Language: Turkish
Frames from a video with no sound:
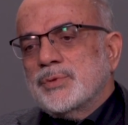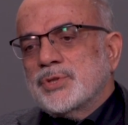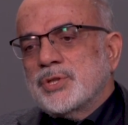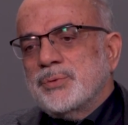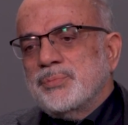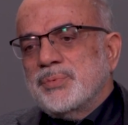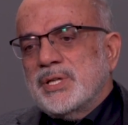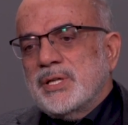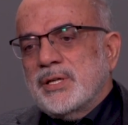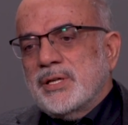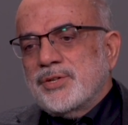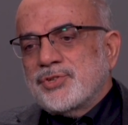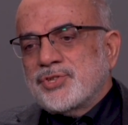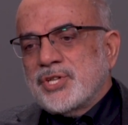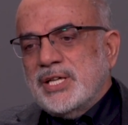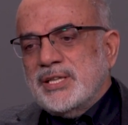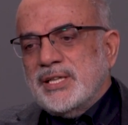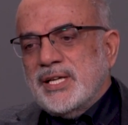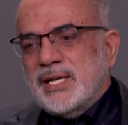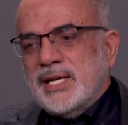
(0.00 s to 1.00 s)
Şimdi
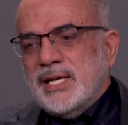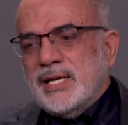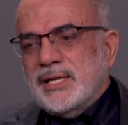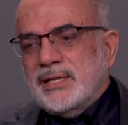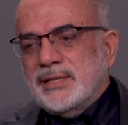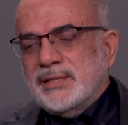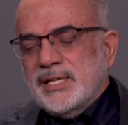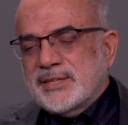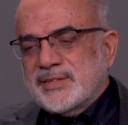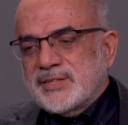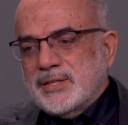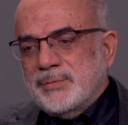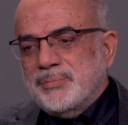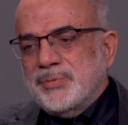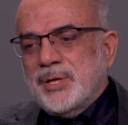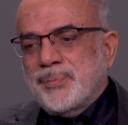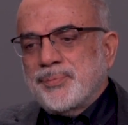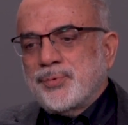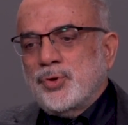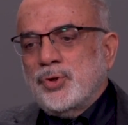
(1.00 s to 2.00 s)
şeylere yatırım
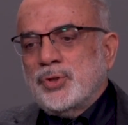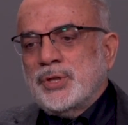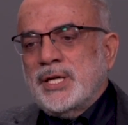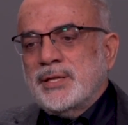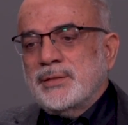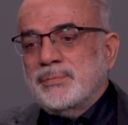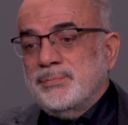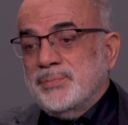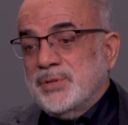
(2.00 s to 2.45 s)
yapıyorlar.